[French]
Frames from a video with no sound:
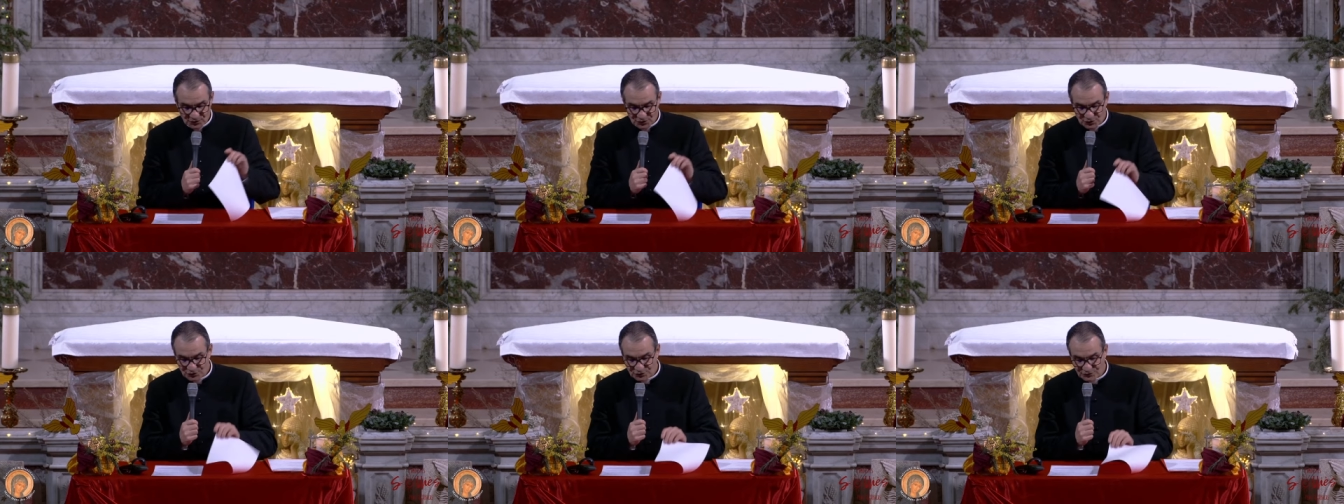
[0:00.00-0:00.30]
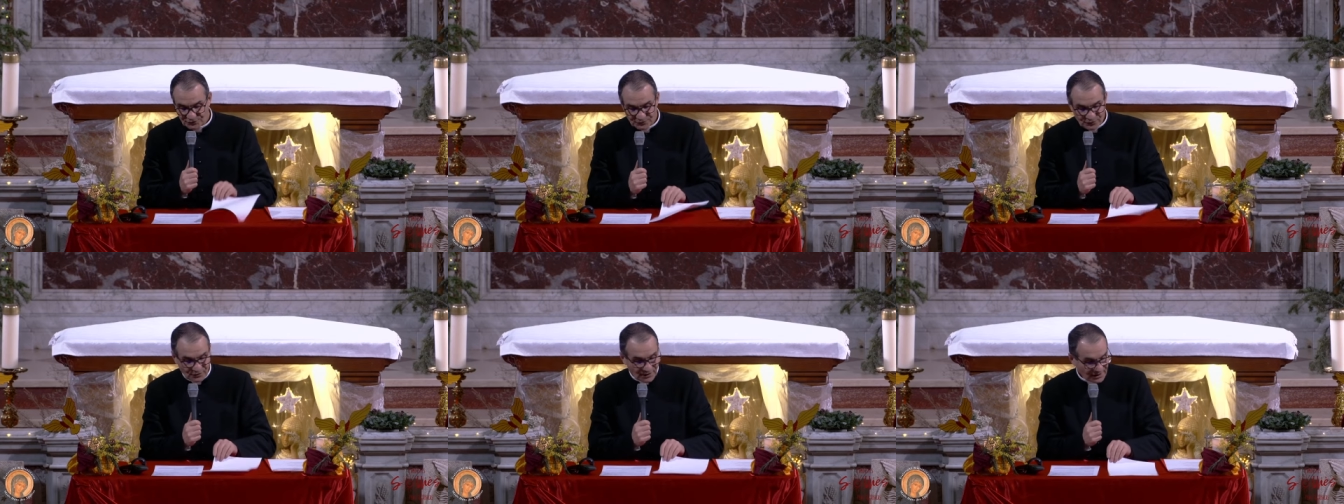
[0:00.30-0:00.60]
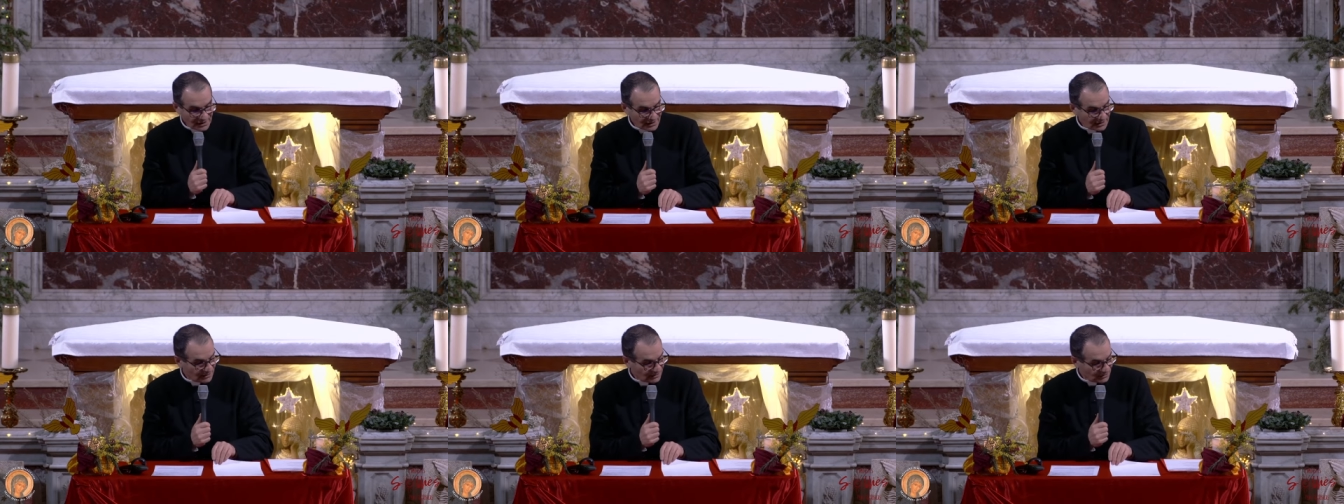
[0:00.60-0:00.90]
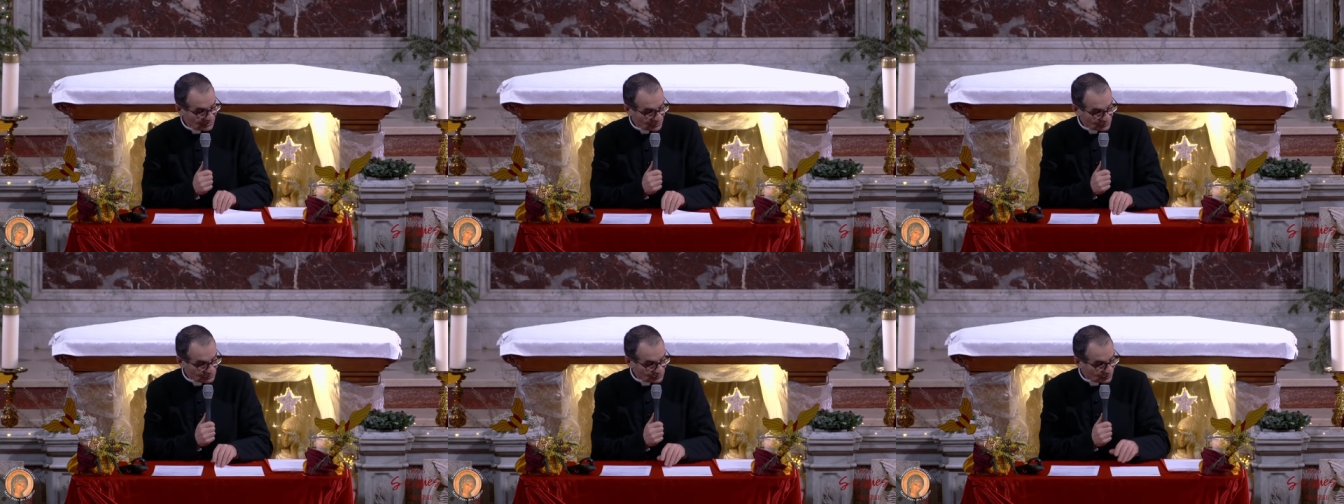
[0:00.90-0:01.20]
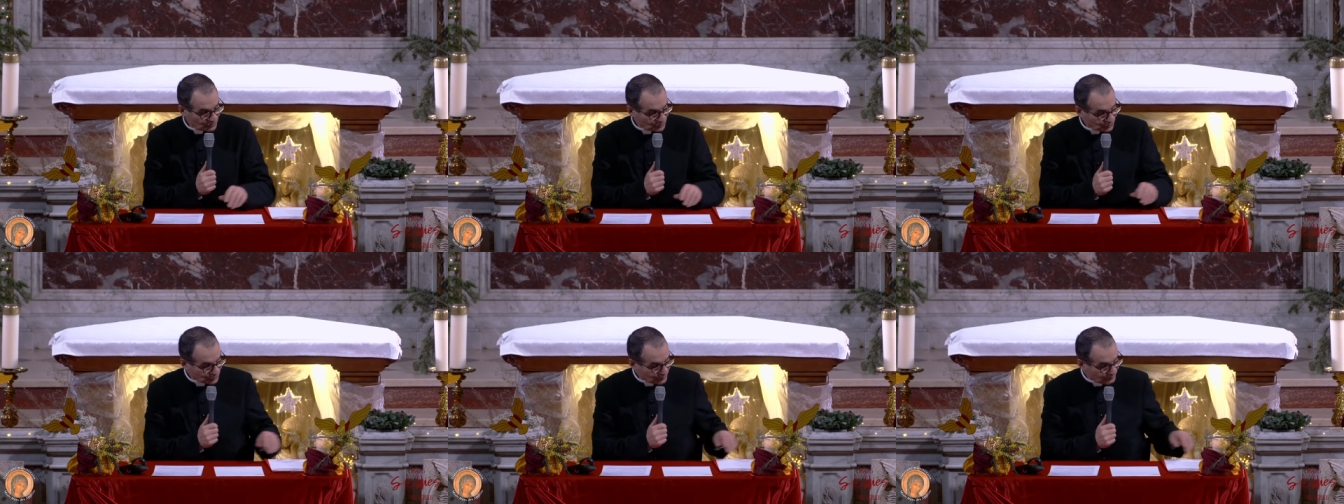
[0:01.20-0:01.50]
Je ferai ce
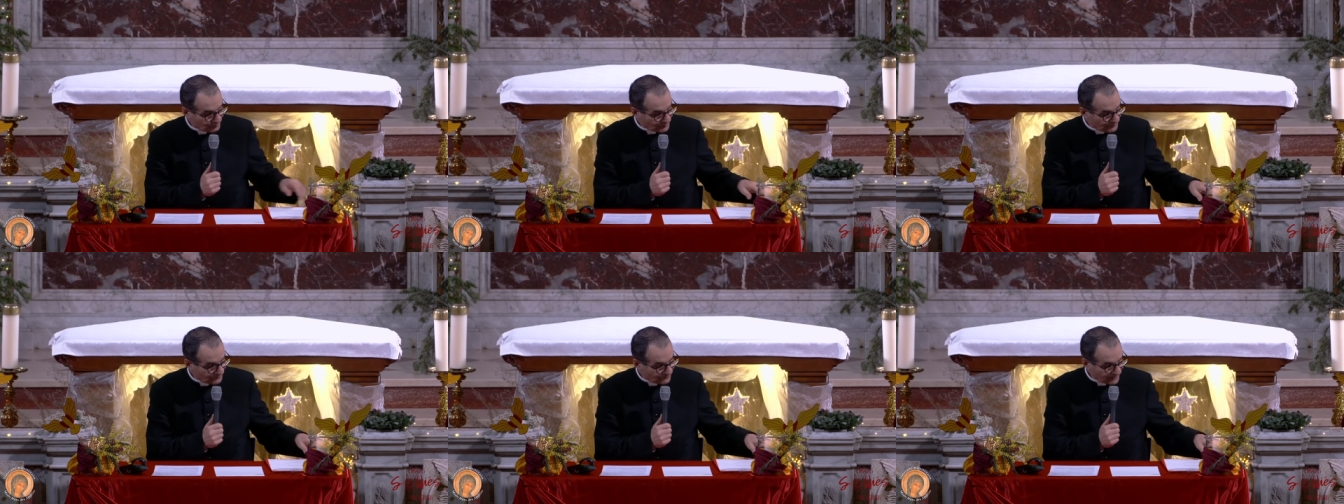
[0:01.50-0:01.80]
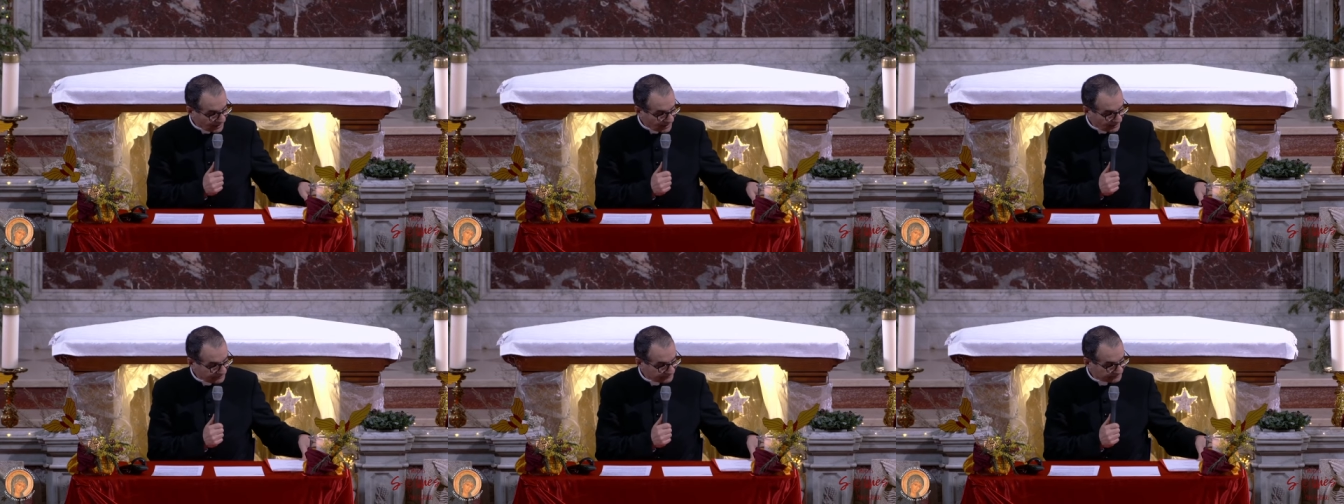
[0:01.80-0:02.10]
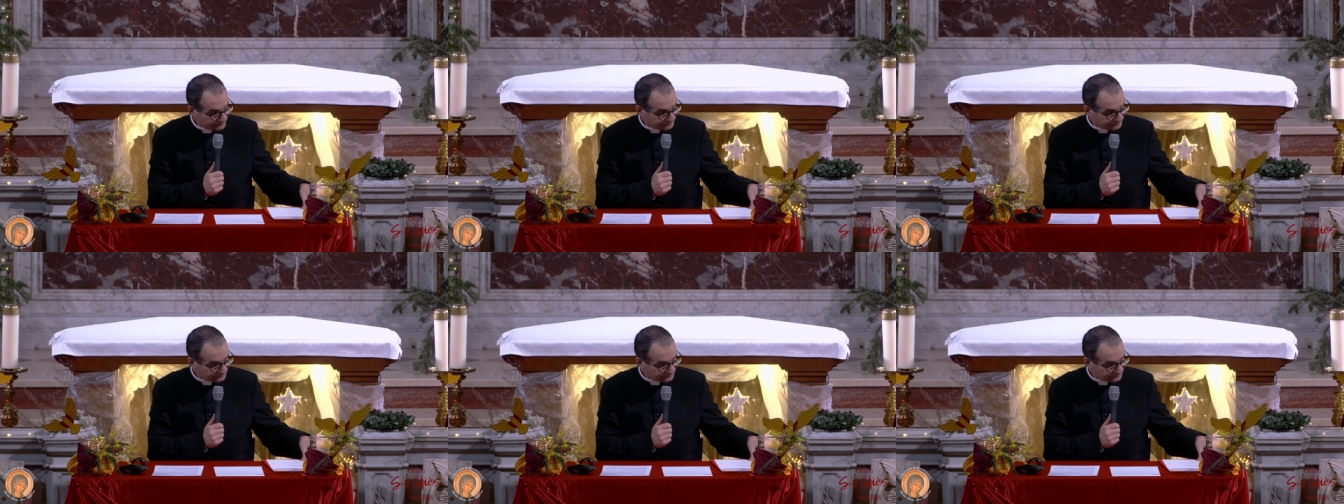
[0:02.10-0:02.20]
que je peux faire.